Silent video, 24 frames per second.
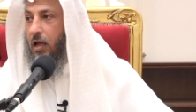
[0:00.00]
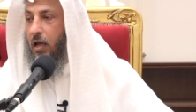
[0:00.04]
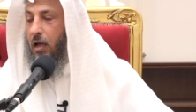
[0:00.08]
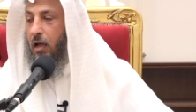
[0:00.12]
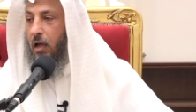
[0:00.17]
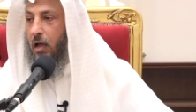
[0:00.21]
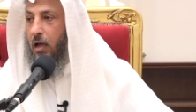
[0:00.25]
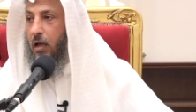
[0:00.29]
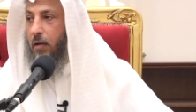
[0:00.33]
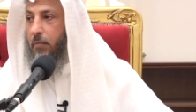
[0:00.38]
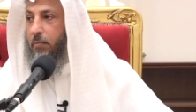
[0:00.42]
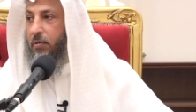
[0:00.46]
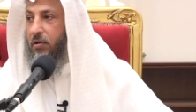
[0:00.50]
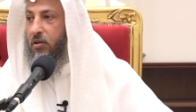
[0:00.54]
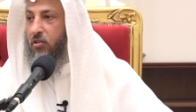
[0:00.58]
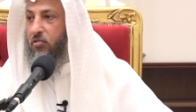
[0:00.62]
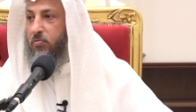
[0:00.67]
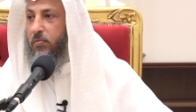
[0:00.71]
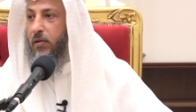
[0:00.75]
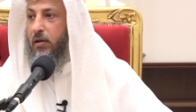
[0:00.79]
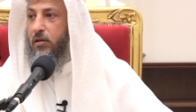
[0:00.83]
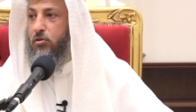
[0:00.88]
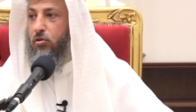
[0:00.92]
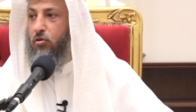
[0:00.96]
آه،
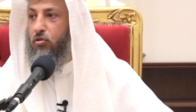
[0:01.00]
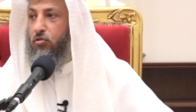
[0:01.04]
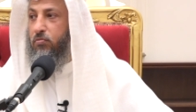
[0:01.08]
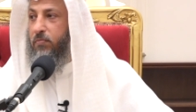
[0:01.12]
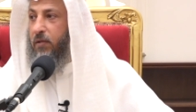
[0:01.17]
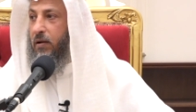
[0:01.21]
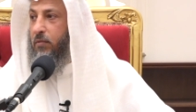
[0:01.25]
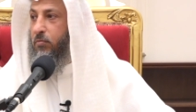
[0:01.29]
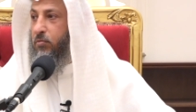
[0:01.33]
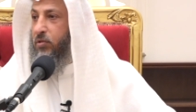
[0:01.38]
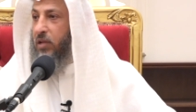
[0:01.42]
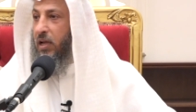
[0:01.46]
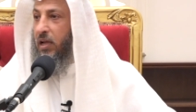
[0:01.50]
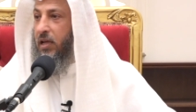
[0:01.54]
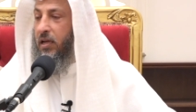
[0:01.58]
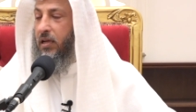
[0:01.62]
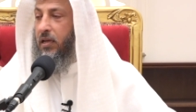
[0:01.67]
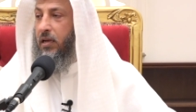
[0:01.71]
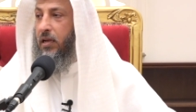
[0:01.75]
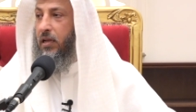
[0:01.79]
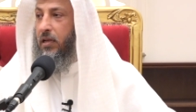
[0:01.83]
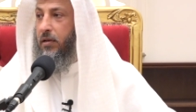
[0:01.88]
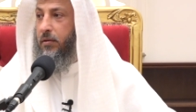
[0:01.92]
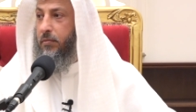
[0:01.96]
بالنسبة للجلوس مع
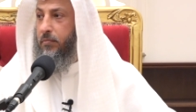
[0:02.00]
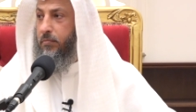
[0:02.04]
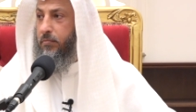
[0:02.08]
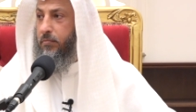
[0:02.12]
المدخنين